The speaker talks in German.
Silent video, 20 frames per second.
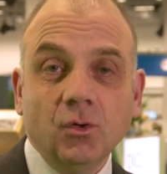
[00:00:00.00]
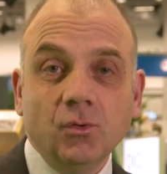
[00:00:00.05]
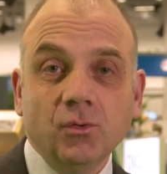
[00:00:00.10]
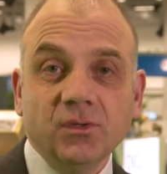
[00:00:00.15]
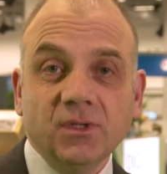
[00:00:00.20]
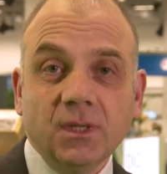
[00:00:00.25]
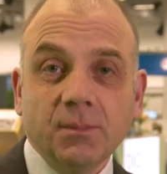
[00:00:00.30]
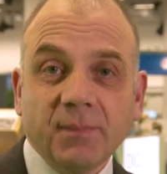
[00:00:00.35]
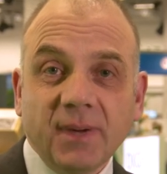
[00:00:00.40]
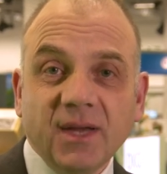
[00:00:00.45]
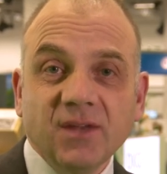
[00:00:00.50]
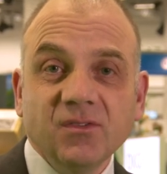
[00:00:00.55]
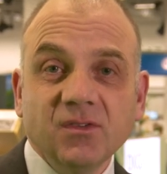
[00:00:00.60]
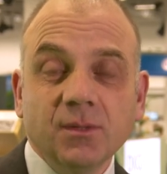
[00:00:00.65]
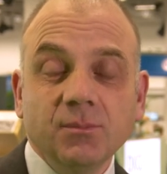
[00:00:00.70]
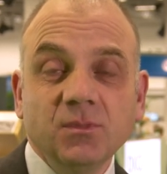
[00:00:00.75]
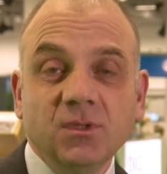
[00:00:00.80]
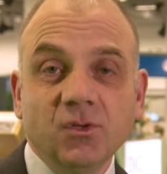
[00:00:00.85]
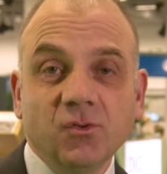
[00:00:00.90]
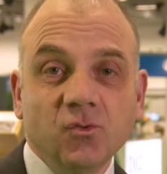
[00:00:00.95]
und
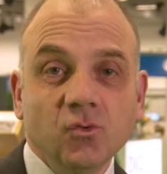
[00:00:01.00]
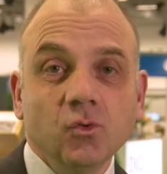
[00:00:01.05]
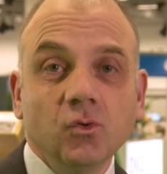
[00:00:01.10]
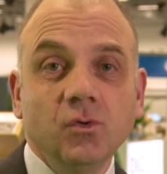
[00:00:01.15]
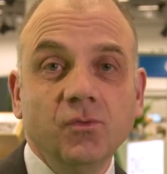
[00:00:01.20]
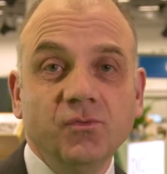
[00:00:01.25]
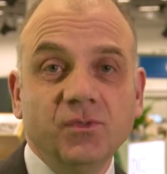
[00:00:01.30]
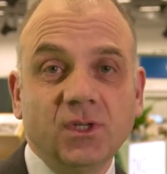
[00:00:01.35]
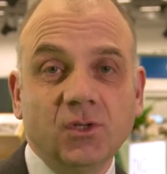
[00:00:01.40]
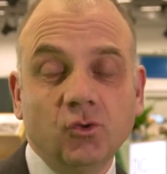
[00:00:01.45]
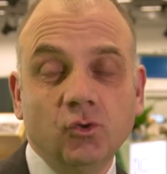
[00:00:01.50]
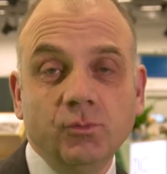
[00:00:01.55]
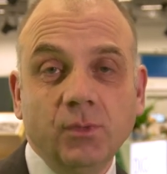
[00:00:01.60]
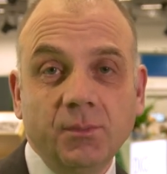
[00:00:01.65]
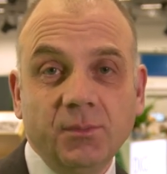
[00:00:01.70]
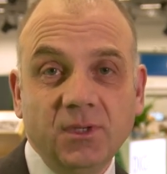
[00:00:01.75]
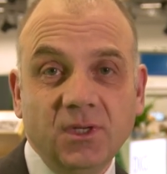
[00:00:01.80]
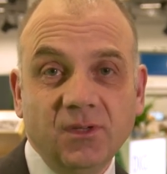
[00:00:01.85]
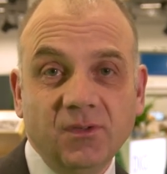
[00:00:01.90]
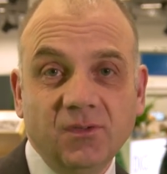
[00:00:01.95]
gemeinsam die Zukunft der
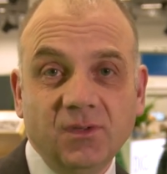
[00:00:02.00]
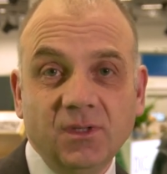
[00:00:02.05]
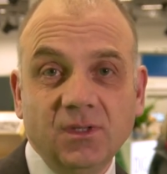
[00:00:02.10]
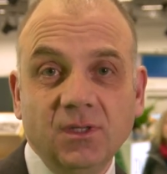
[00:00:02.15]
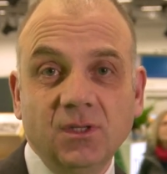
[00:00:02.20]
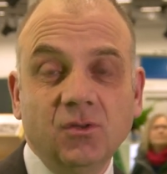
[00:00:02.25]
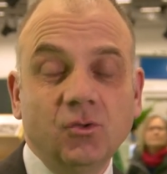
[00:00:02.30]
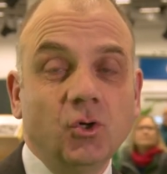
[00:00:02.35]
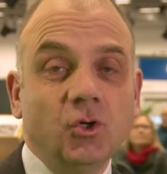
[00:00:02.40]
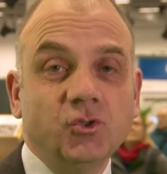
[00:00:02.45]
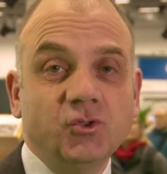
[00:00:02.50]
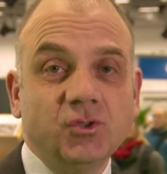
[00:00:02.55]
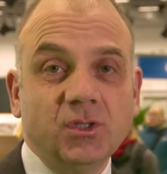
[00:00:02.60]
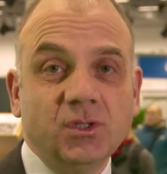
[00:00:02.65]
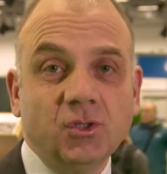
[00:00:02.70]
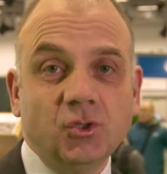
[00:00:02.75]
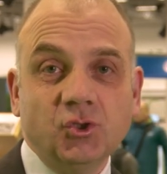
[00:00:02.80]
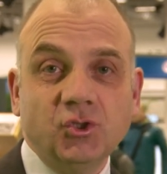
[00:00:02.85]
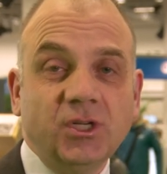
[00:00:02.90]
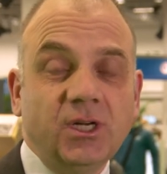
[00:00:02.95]
Tumormedizin in
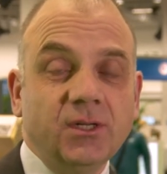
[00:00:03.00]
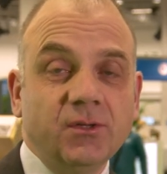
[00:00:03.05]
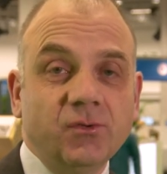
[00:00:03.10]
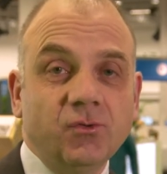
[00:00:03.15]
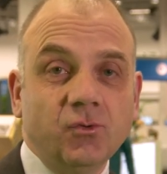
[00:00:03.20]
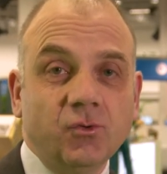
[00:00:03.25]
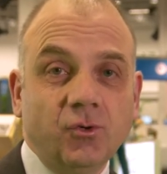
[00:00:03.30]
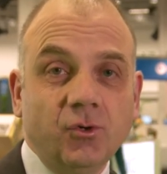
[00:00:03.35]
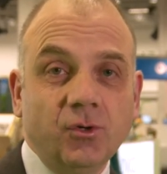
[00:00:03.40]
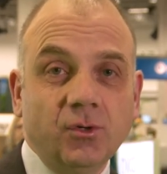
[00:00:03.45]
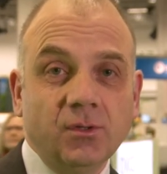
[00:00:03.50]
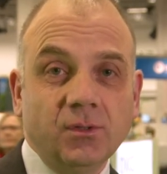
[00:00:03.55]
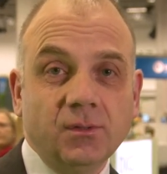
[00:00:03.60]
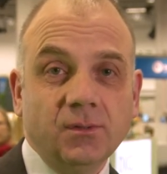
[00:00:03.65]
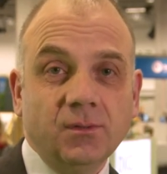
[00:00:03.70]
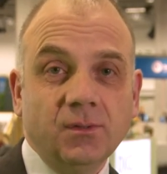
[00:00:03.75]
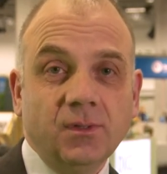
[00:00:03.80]
Deutschland gestalten zu können.